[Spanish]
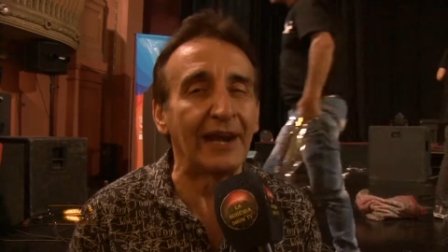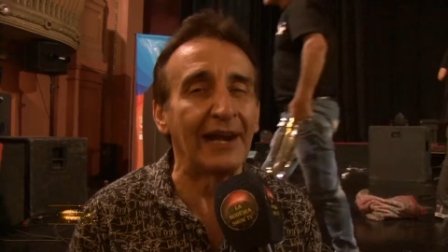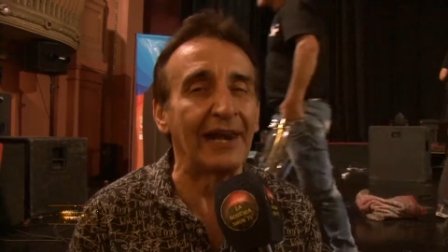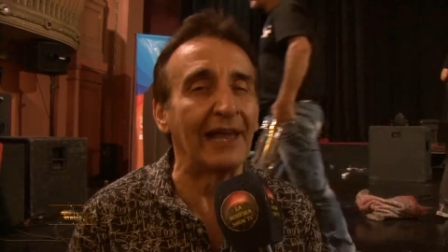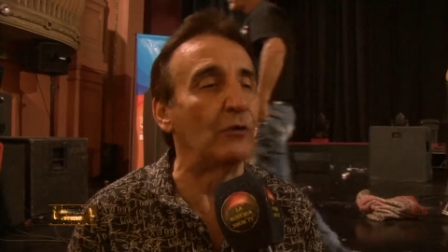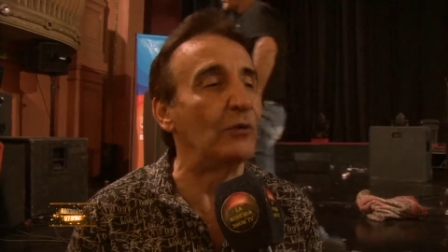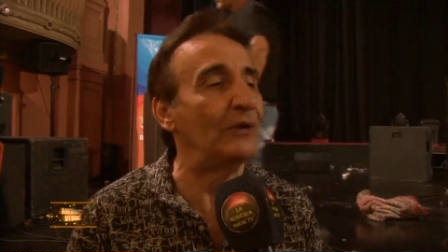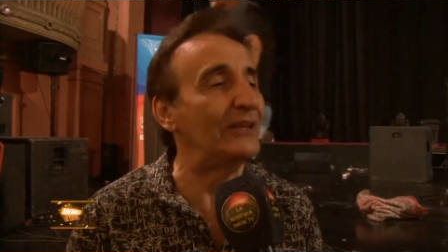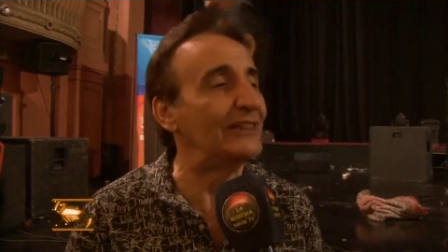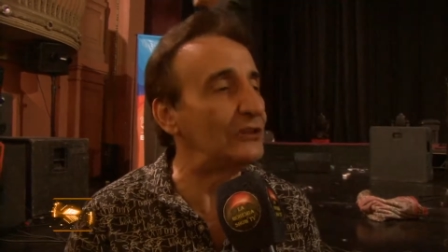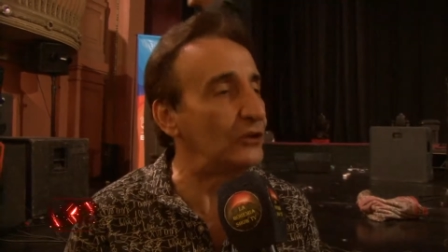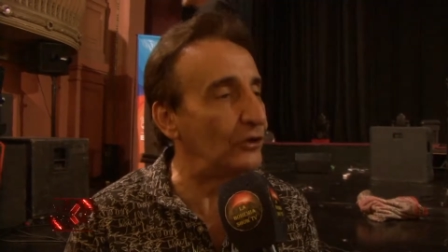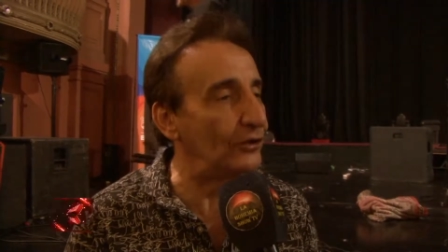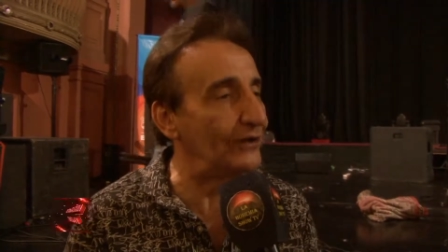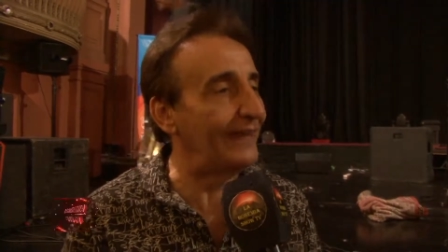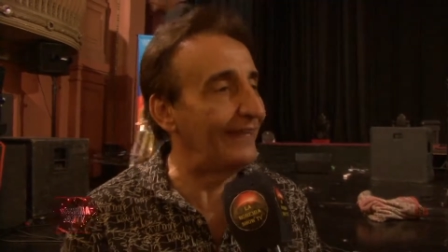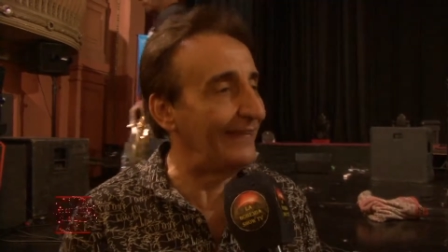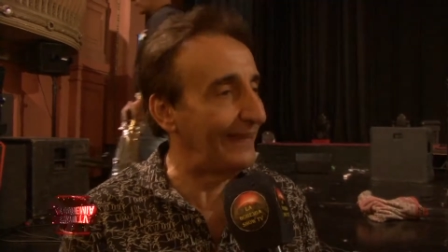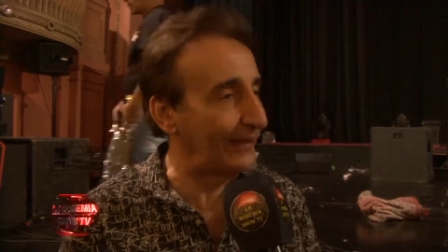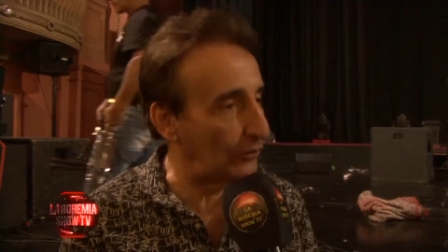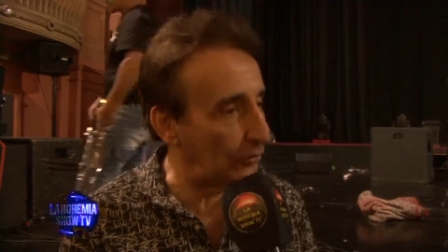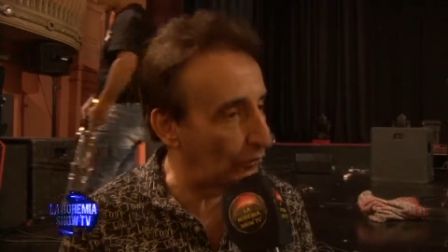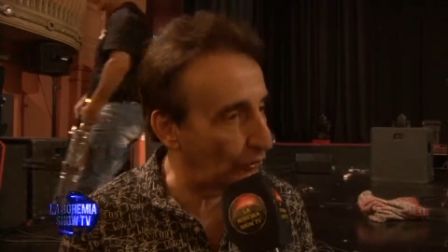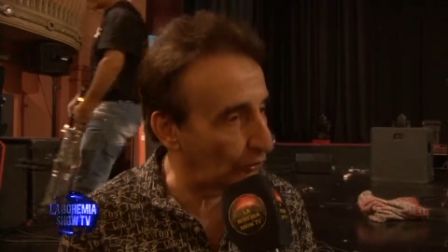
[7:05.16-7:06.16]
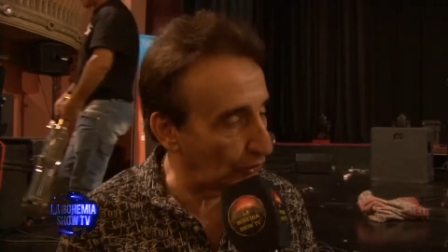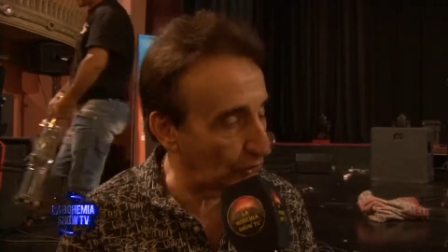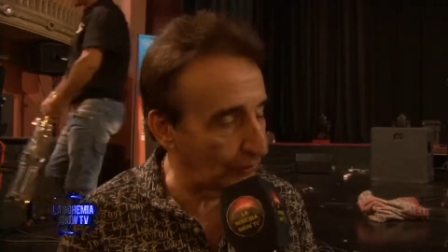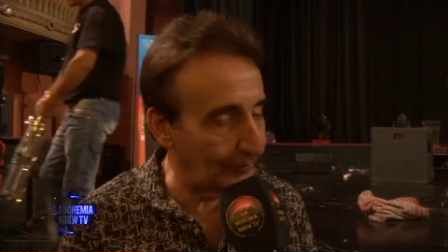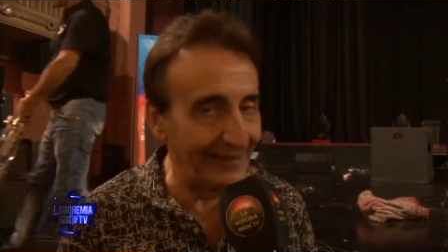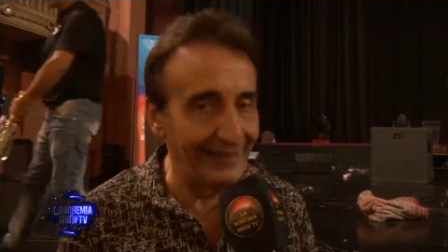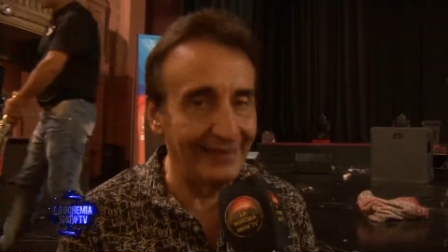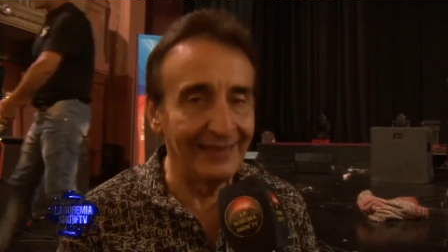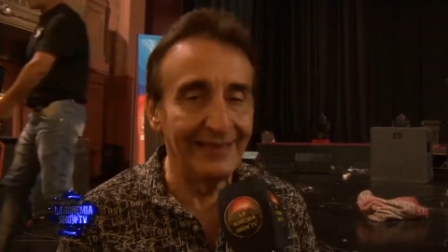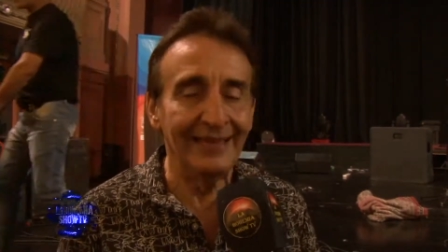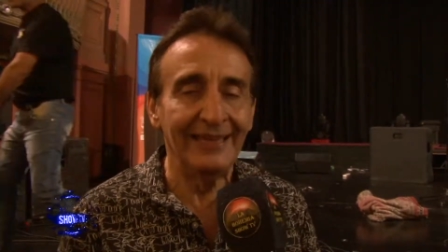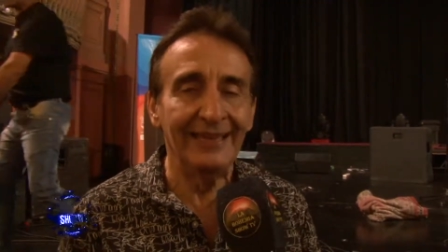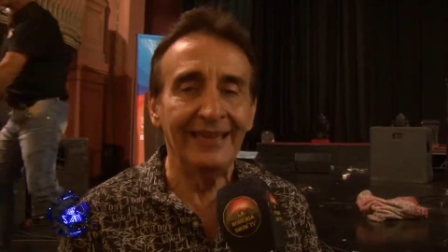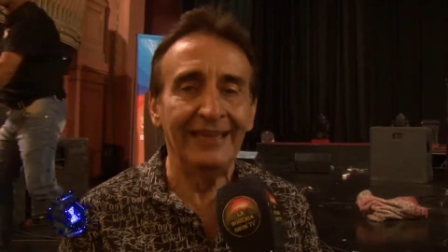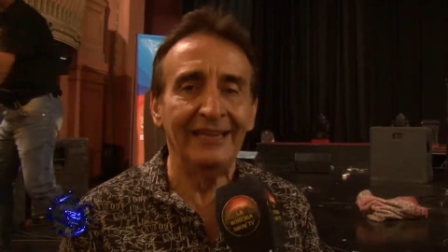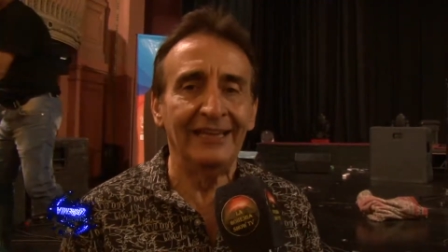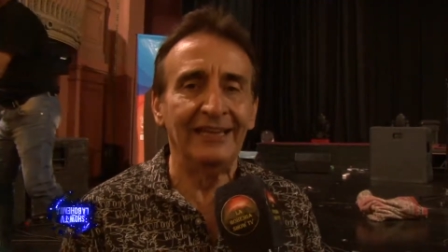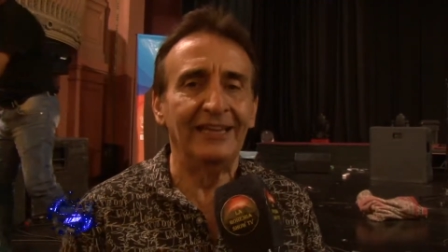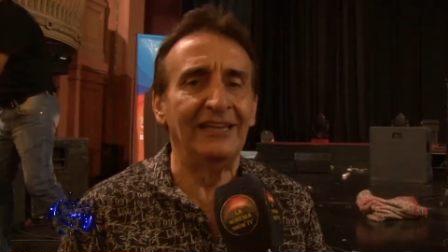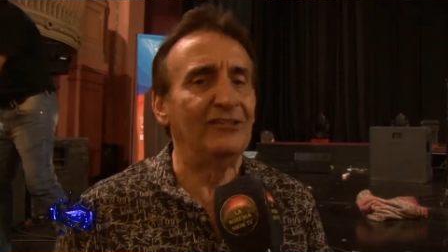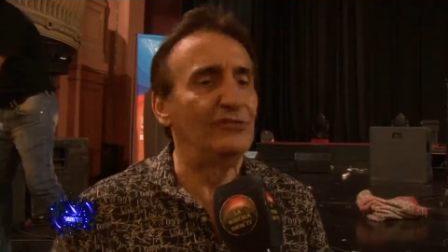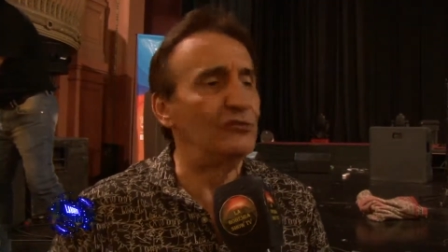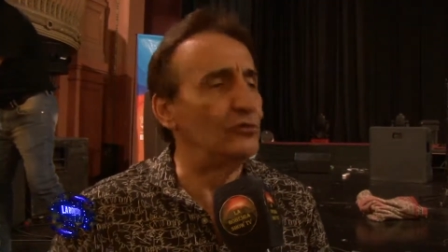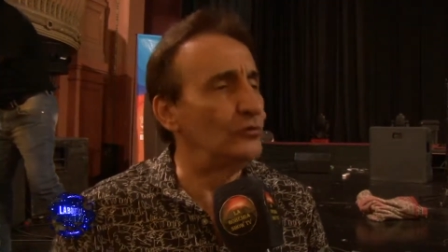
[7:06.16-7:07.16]
las cuestiones de Córdoba
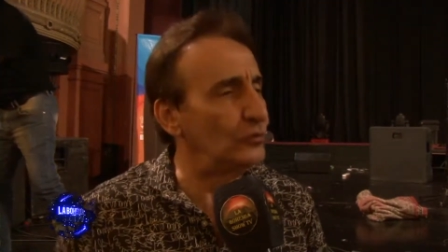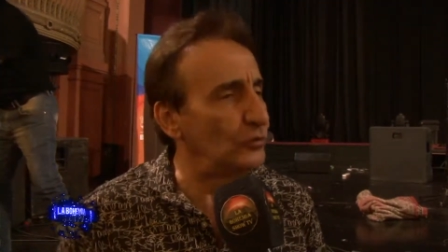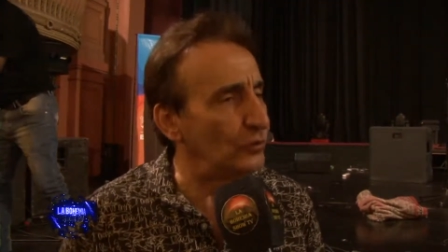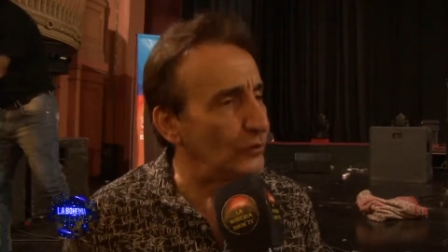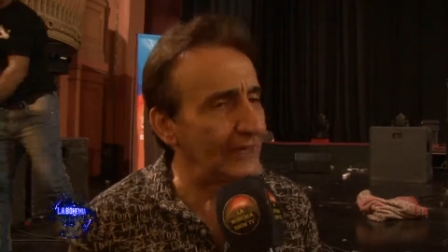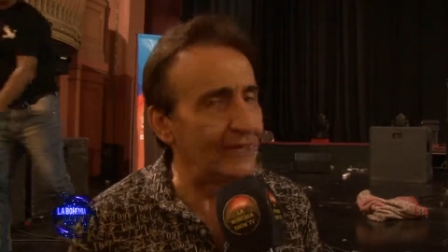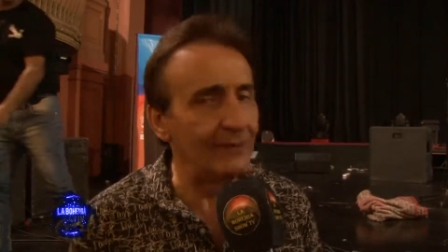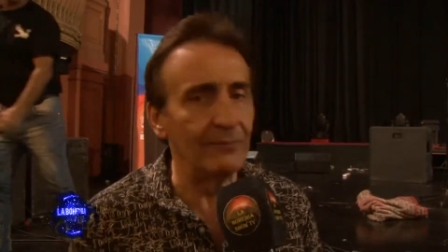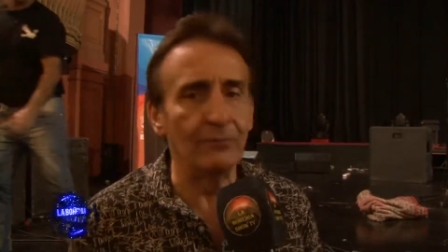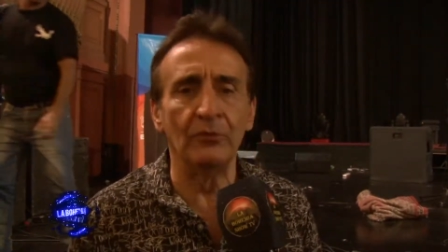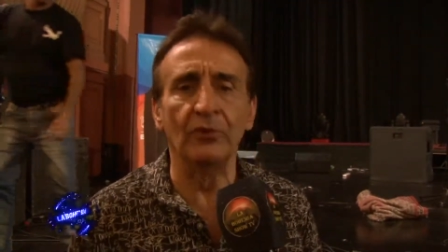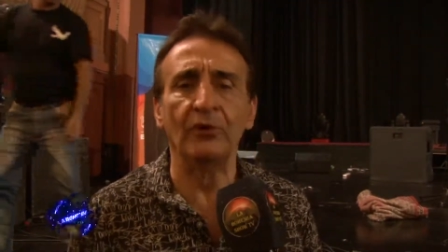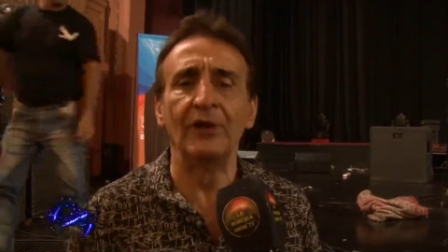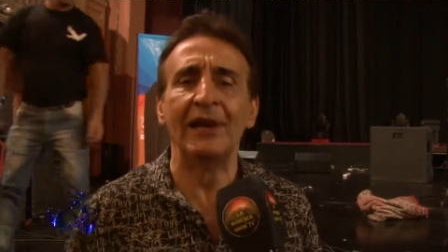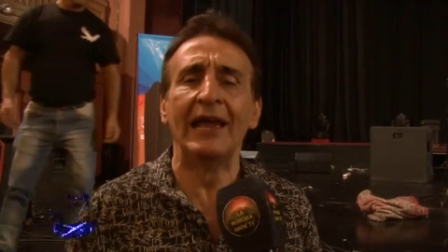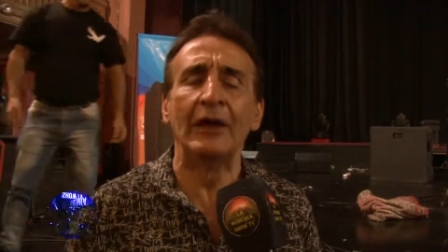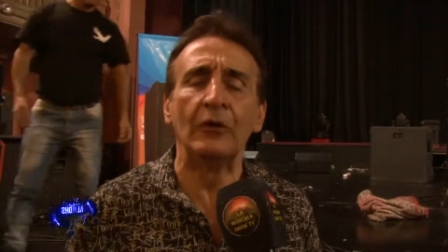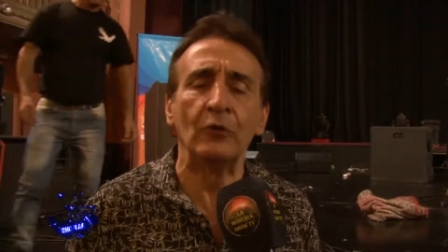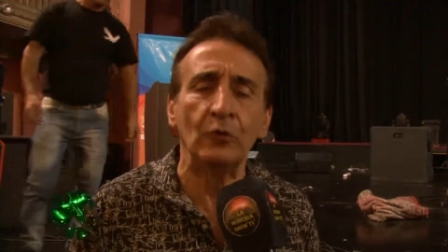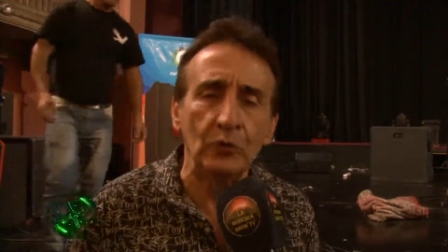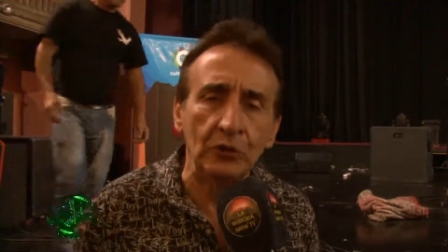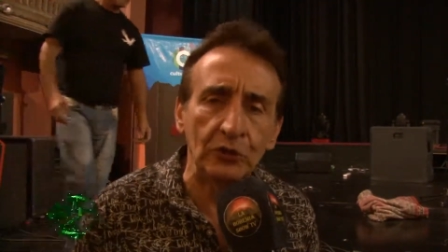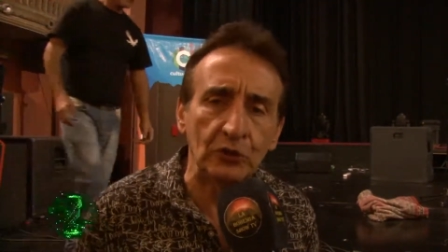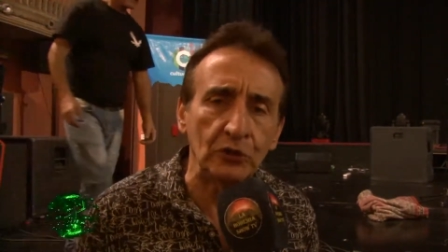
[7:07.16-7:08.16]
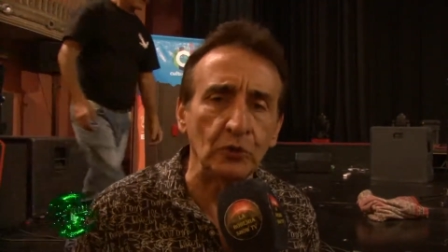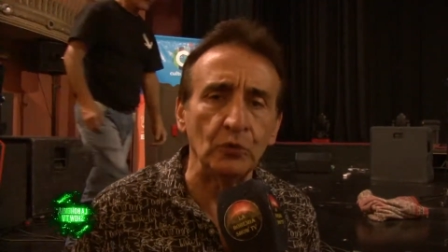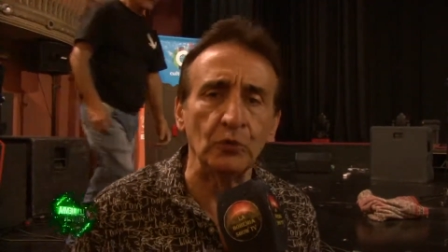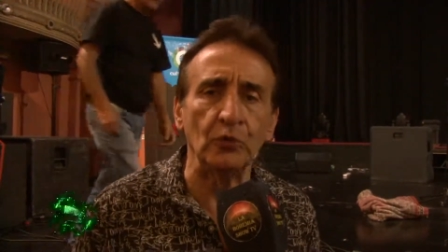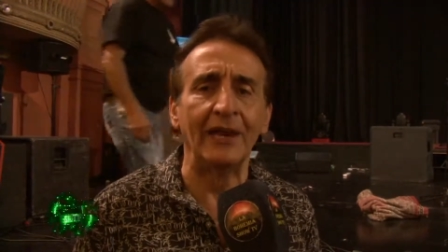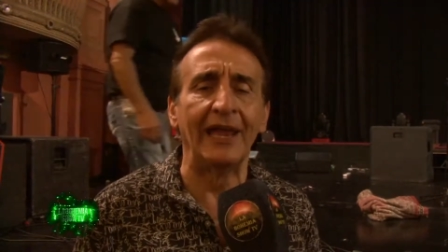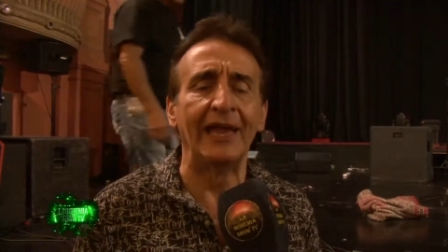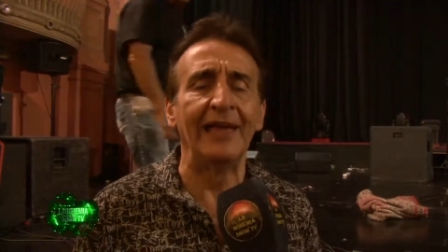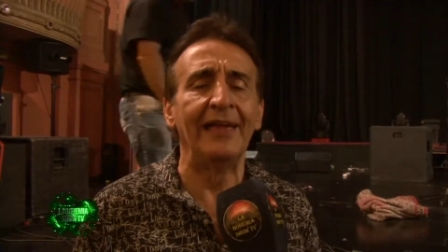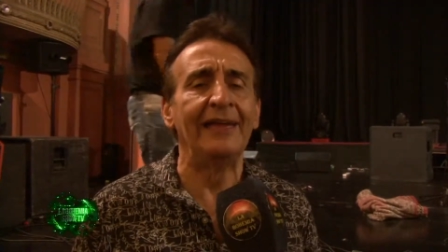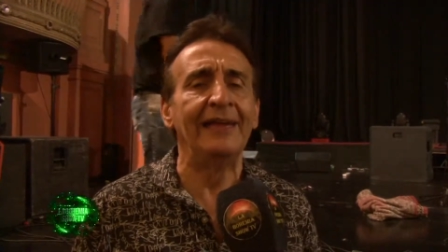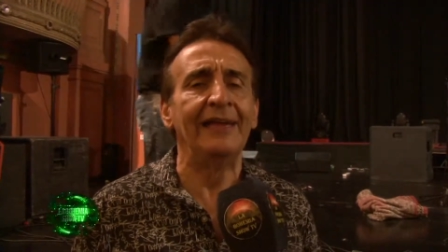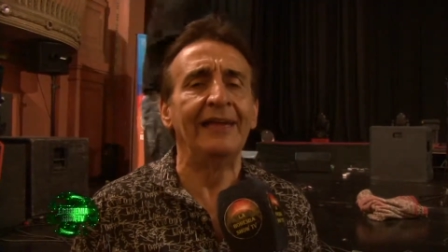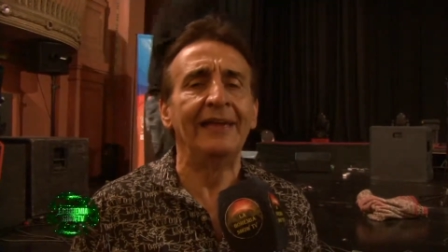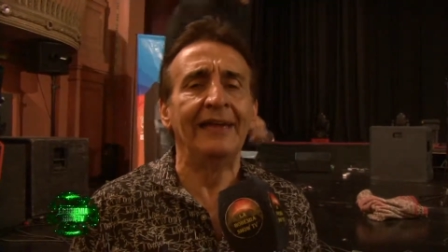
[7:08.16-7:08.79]
su turismo, la cultura,